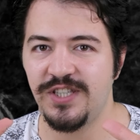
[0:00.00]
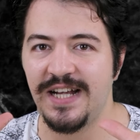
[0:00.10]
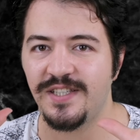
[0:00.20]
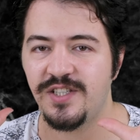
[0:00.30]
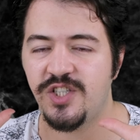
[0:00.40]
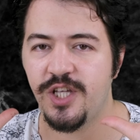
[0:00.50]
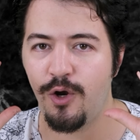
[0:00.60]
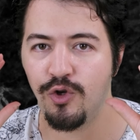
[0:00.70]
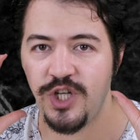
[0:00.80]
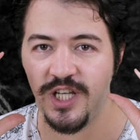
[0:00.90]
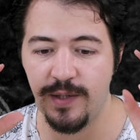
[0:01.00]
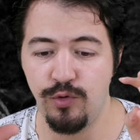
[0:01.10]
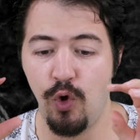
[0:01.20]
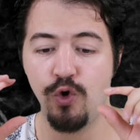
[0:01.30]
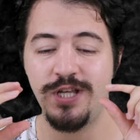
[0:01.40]
isterseniz sizlere öncelikle
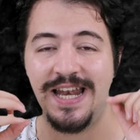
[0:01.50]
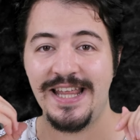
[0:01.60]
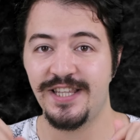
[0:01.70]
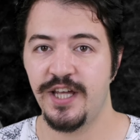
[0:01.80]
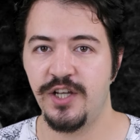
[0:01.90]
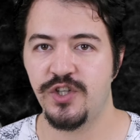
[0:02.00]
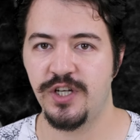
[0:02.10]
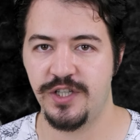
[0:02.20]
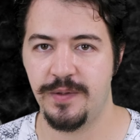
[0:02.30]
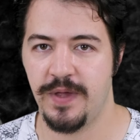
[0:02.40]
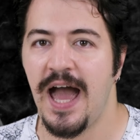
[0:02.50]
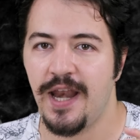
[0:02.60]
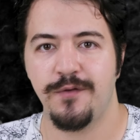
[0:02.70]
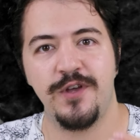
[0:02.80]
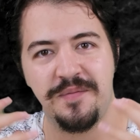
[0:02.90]
bunun özelliklerini tanıtayım.
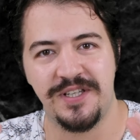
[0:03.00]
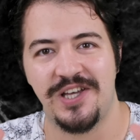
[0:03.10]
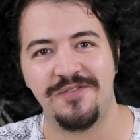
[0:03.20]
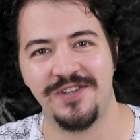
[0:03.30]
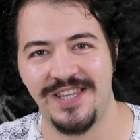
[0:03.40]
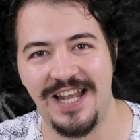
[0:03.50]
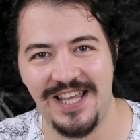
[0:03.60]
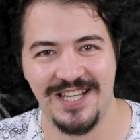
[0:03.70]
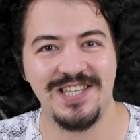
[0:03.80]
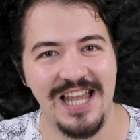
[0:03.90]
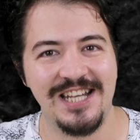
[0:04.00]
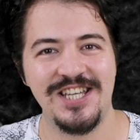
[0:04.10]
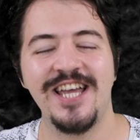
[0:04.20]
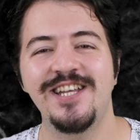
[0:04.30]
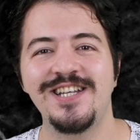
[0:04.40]
Yani firma tarafından yazılan
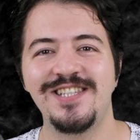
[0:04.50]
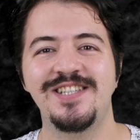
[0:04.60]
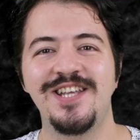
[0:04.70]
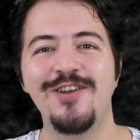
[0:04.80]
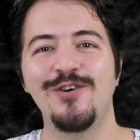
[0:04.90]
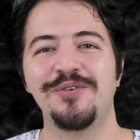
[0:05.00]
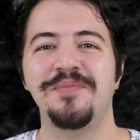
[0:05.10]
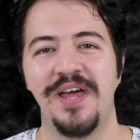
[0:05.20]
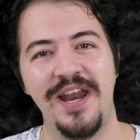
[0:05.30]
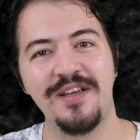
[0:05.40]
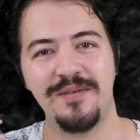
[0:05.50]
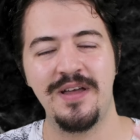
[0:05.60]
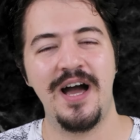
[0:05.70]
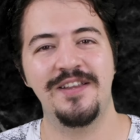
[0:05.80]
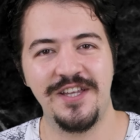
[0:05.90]
şeyleri sizlere yorumlayarak
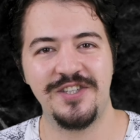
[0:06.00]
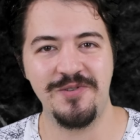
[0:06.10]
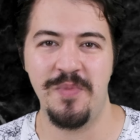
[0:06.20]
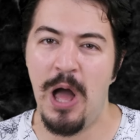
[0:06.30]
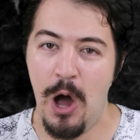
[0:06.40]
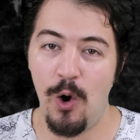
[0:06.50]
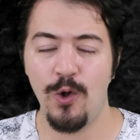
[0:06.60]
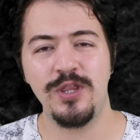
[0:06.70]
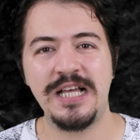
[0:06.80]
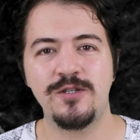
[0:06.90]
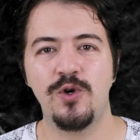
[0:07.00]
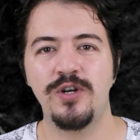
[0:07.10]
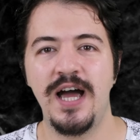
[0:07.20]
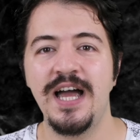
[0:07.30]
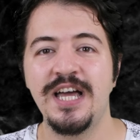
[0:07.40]
anlatayım. Ondan
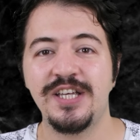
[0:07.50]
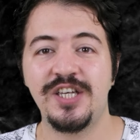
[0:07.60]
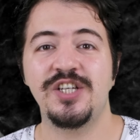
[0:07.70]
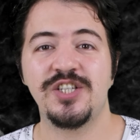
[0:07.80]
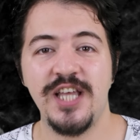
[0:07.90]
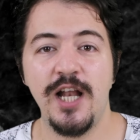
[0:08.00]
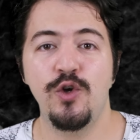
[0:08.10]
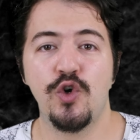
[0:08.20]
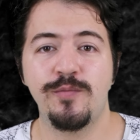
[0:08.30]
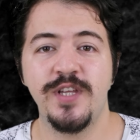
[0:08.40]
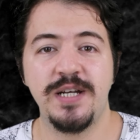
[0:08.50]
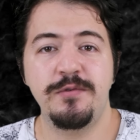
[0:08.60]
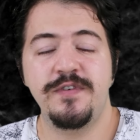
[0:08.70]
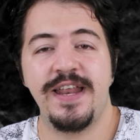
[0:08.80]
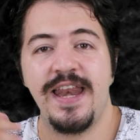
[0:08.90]
sonra kişisel
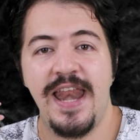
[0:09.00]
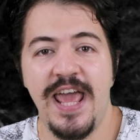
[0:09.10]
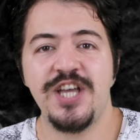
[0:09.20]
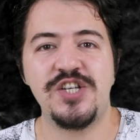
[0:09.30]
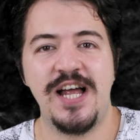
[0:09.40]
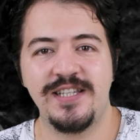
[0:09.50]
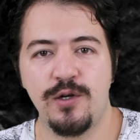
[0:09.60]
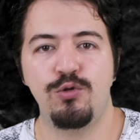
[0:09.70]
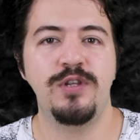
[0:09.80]
yorumlarımı ve ne işlerde